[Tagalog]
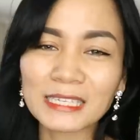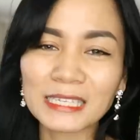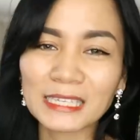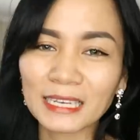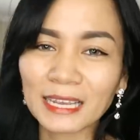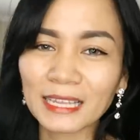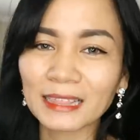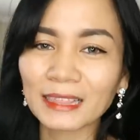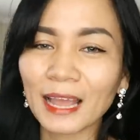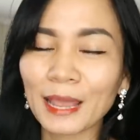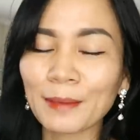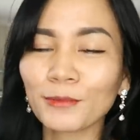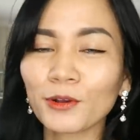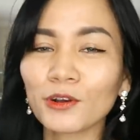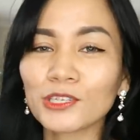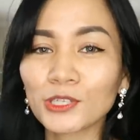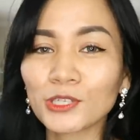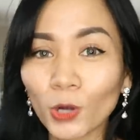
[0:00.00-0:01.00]
yung skin
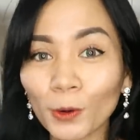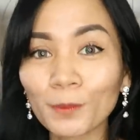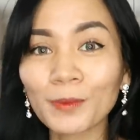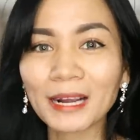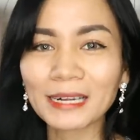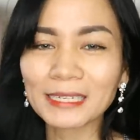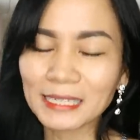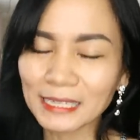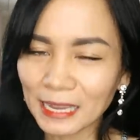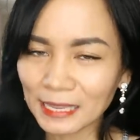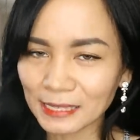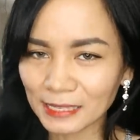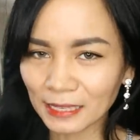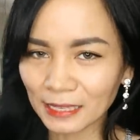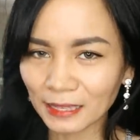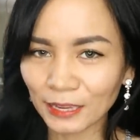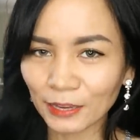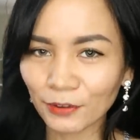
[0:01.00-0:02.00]
type ko sobrang
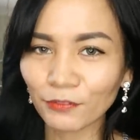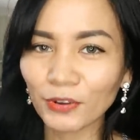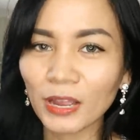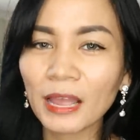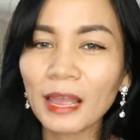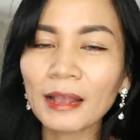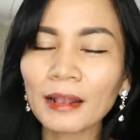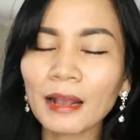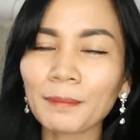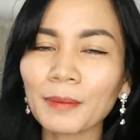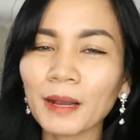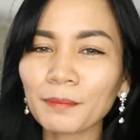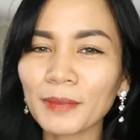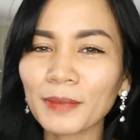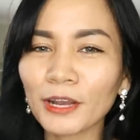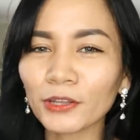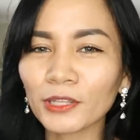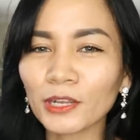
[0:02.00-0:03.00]
sensitive.
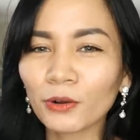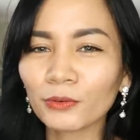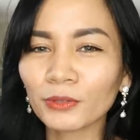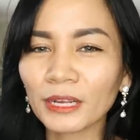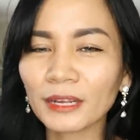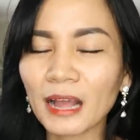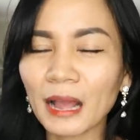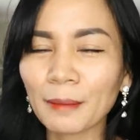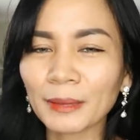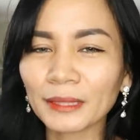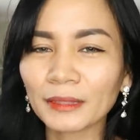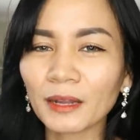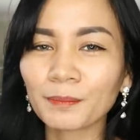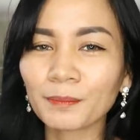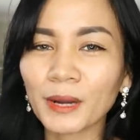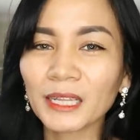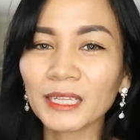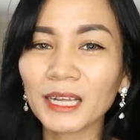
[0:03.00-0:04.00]
Kapag meron akong nagamit
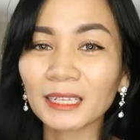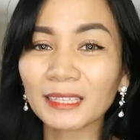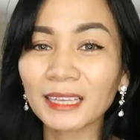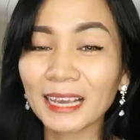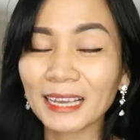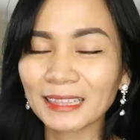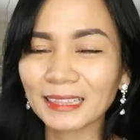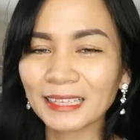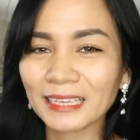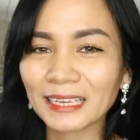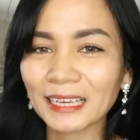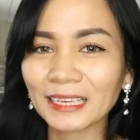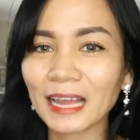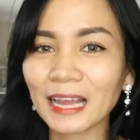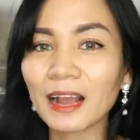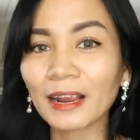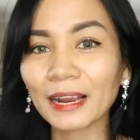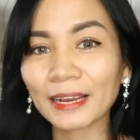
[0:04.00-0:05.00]
na product na hindi
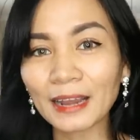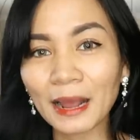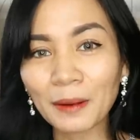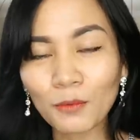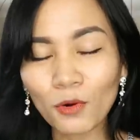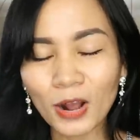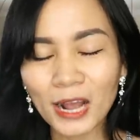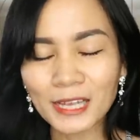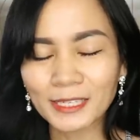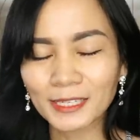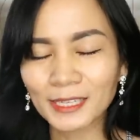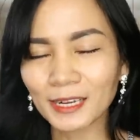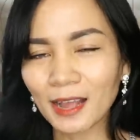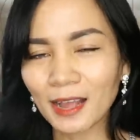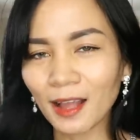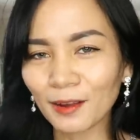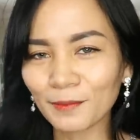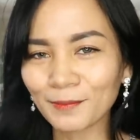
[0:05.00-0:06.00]
hiyang, kinabukasan
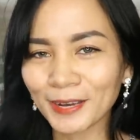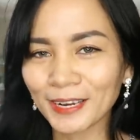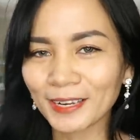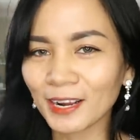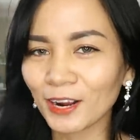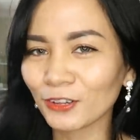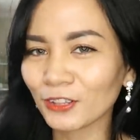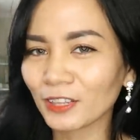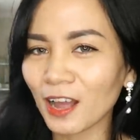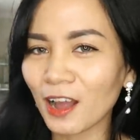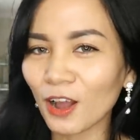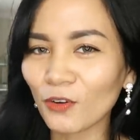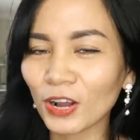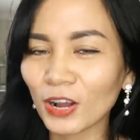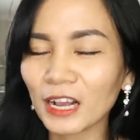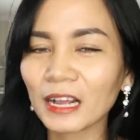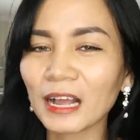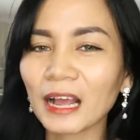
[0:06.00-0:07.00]
nagkaka-breakout na
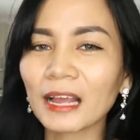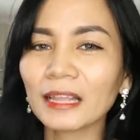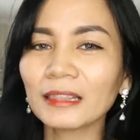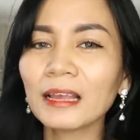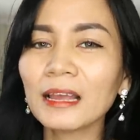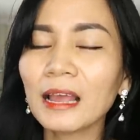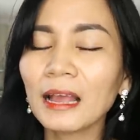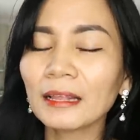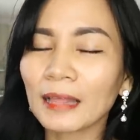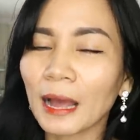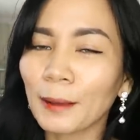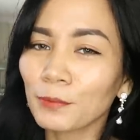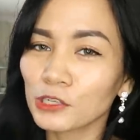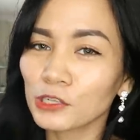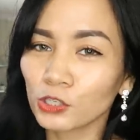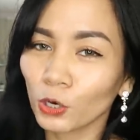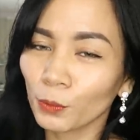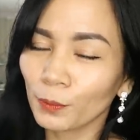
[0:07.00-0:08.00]
ako agad.
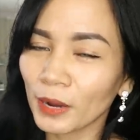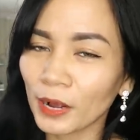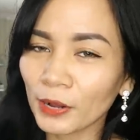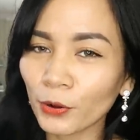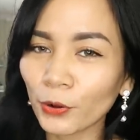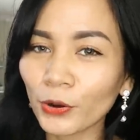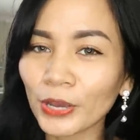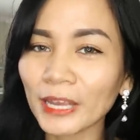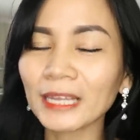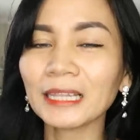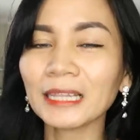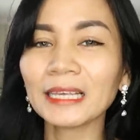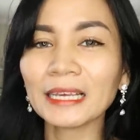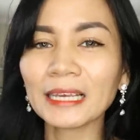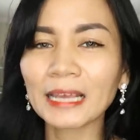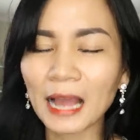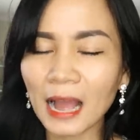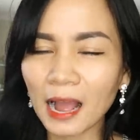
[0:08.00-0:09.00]
Tapos sobrang
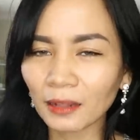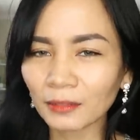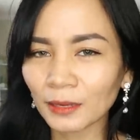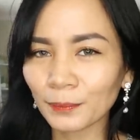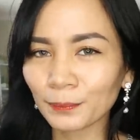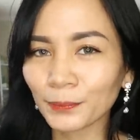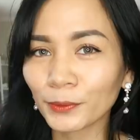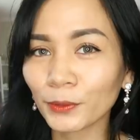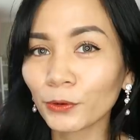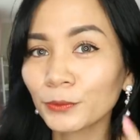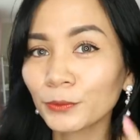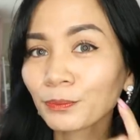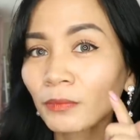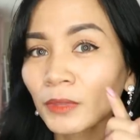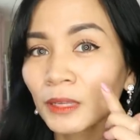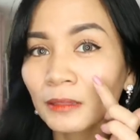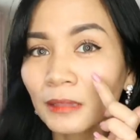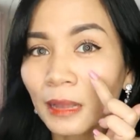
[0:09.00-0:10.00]
oily, acne
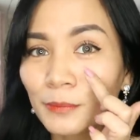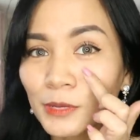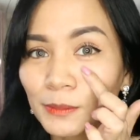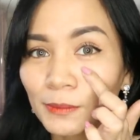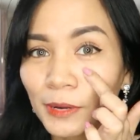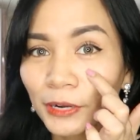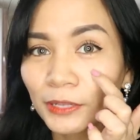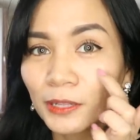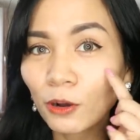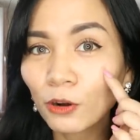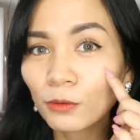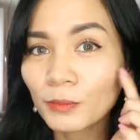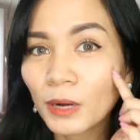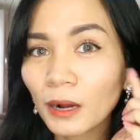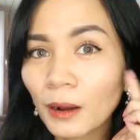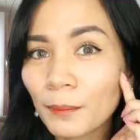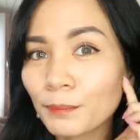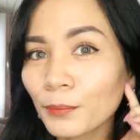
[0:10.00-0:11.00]
prone. Tapos meron
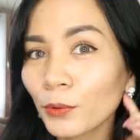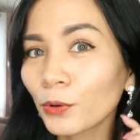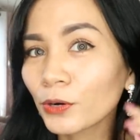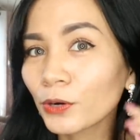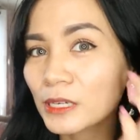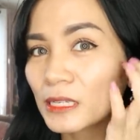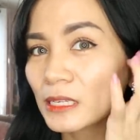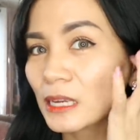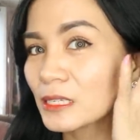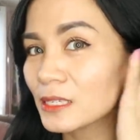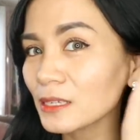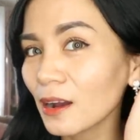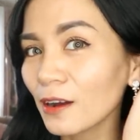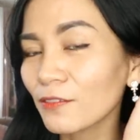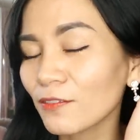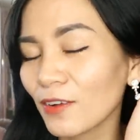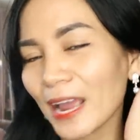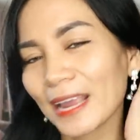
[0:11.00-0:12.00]
akong mga pores at
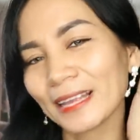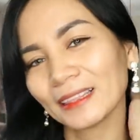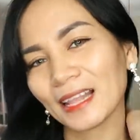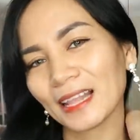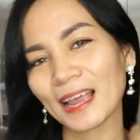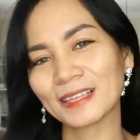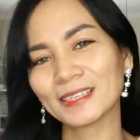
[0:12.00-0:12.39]
saka fine